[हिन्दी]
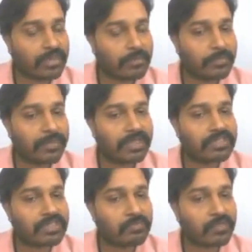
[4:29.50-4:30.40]
बी
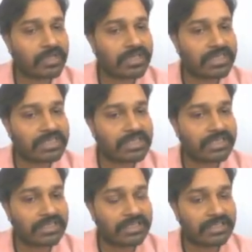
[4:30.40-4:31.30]
इज स्मॉलर देन सी
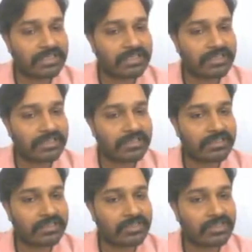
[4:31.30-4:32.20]

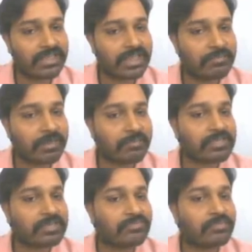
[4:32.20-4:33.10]
तो ये हमारे
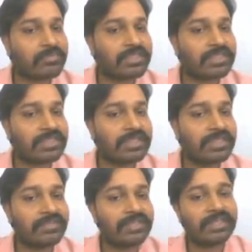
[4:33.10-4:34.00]
पास इंफॉर्मेशन
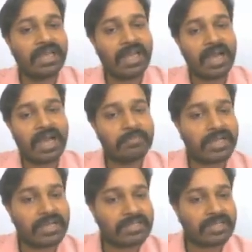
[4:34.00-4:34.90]
दी हुई है अब
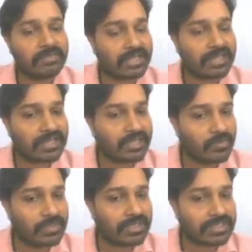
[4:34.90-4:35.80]
यहां से हम ये
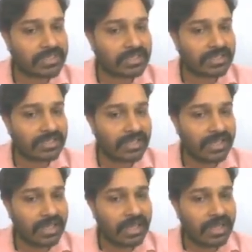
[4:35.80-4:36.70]
कंक्लूड कर सकते हैं
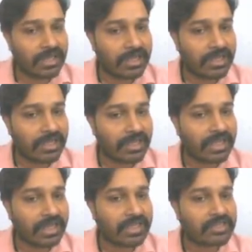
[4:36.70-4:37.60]

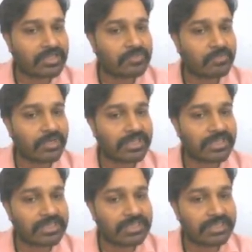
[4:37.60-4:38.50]
ए इज स्मॉलर
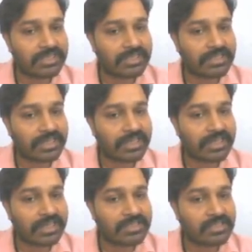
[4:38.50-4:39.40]
देन सी
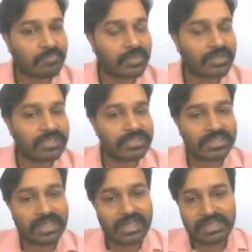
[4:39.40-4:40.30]
ए इज स्मॉलर देन सी
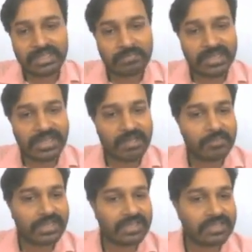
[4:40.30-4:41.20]
देखिए मैंने यहाँ
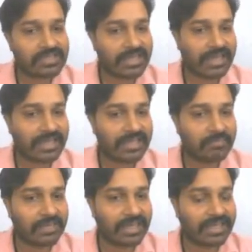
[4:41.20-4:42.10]
पे साइन नहीं
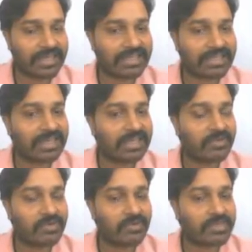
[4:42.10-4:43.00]
बनाया ग्रेटर देन
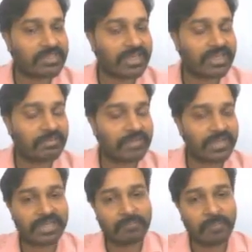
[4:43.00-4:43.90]
इक्वल टू का साइन नहीं बनाया